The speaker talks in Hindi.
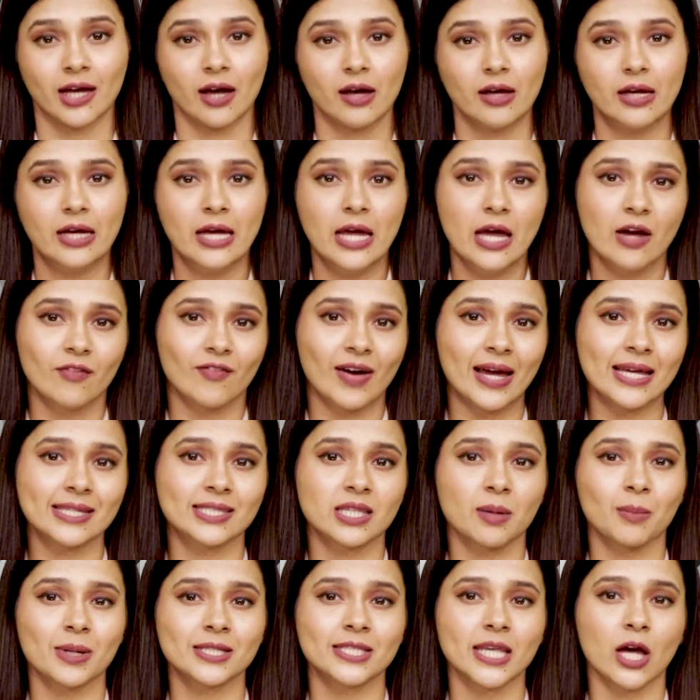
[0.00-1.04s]
था वहीं
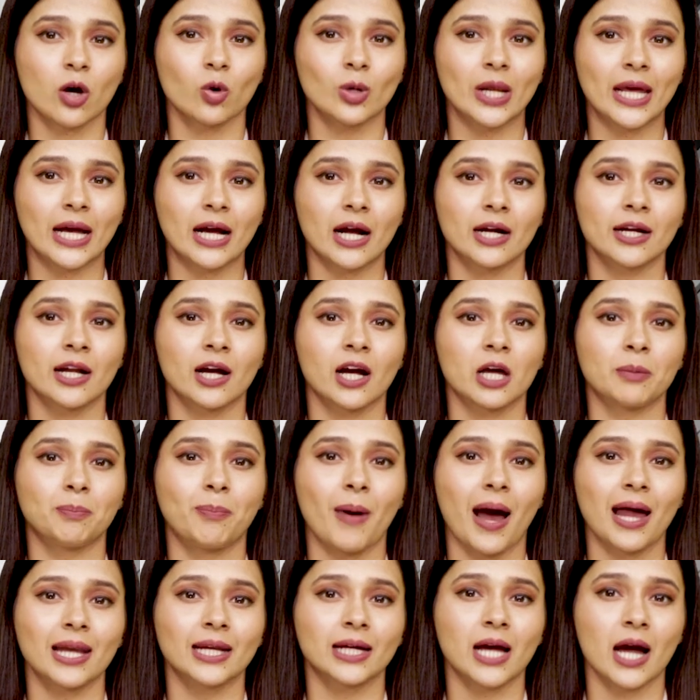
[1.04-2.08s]
समस्या को लेकर नगर
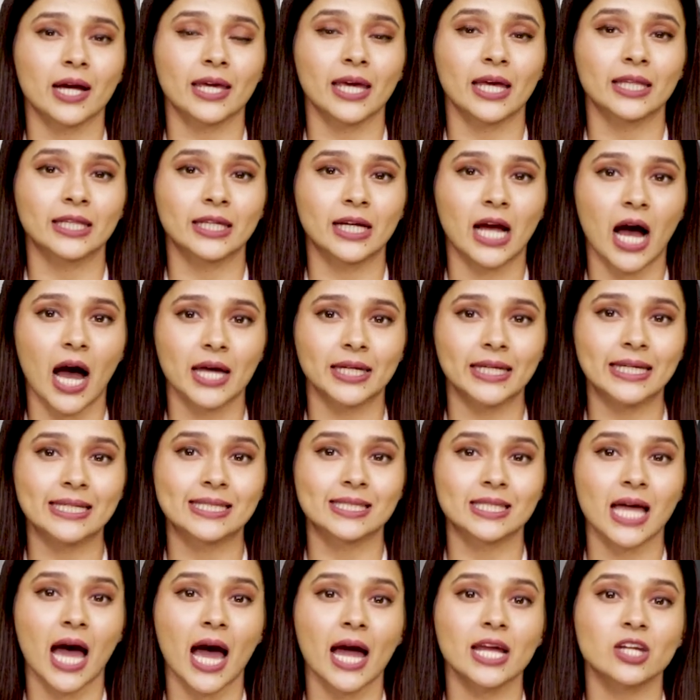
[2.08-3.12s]
पालिका के अधिकारी
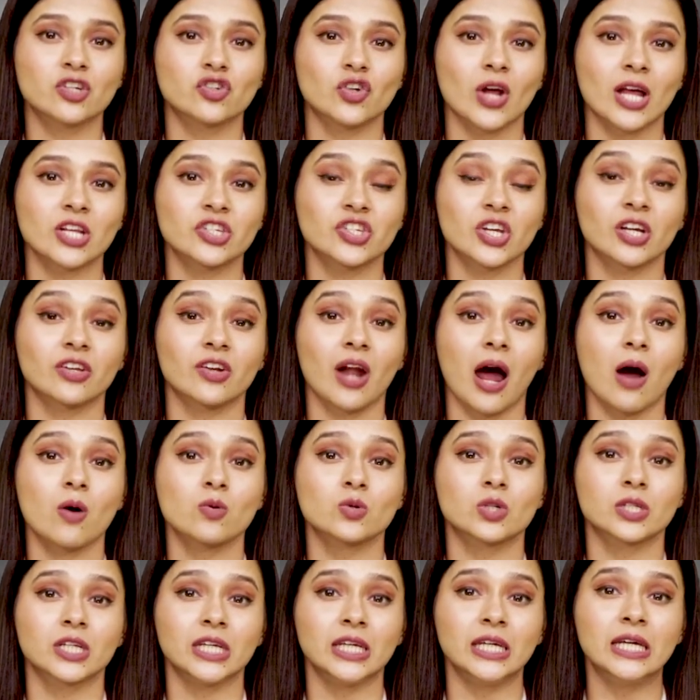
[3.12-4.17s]
स्थायी ट्रेंचिंग
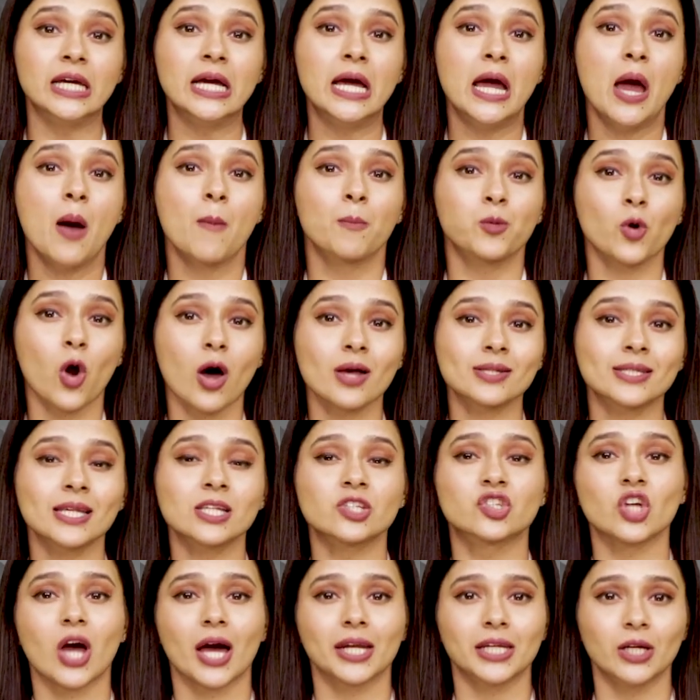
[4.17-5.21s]
ग्राउंड की
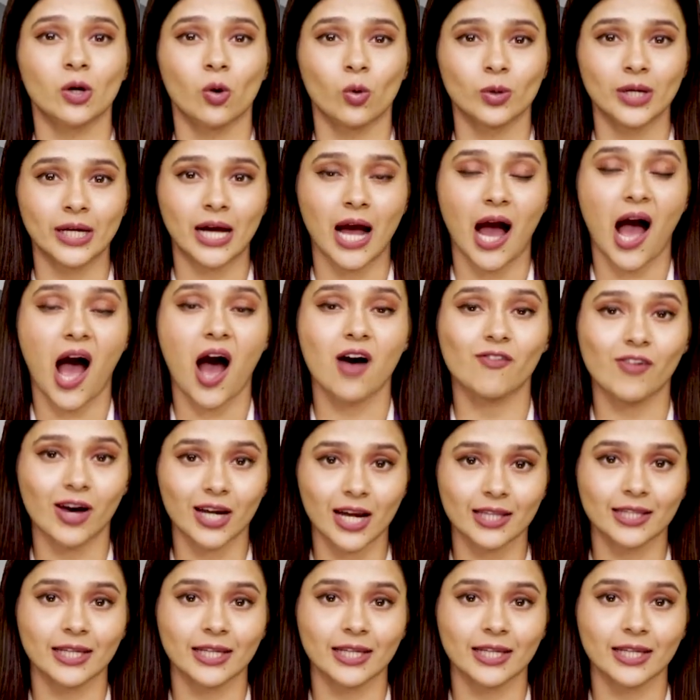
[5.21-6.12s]
प्रोसेस जारी होने का हवाला